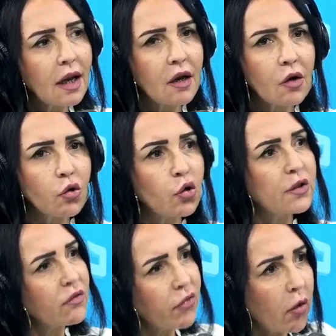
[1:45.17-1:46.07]

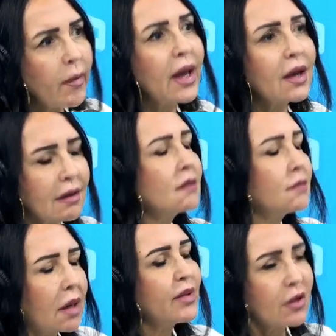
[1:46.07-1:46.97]
لوكوتي فورمال
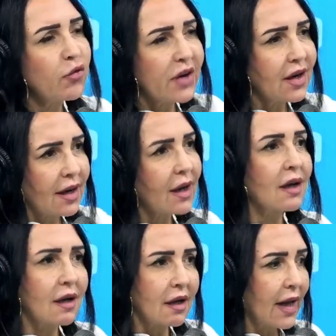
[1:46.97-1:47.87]
بين ظفرين
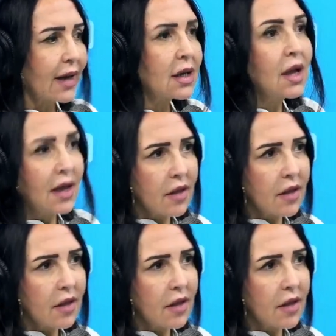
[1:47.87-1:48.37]
يعني